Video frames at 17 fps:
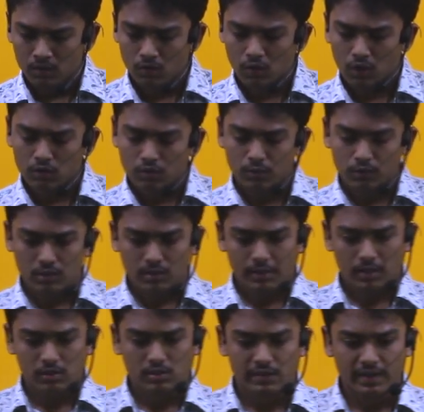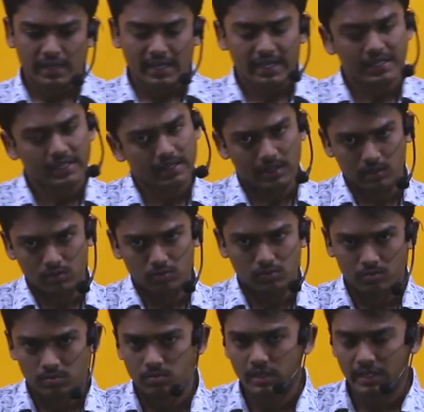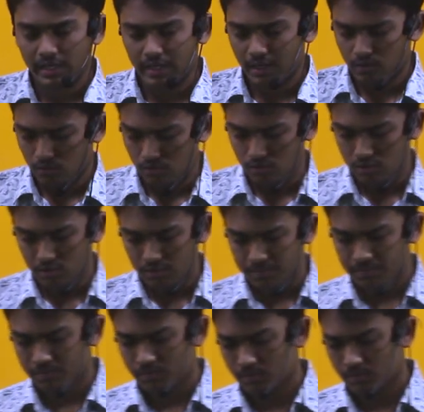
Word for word: তো হয়তো বলতে পারো যে হ্যাঁ এটা কেন এটা কেন হচ্ছে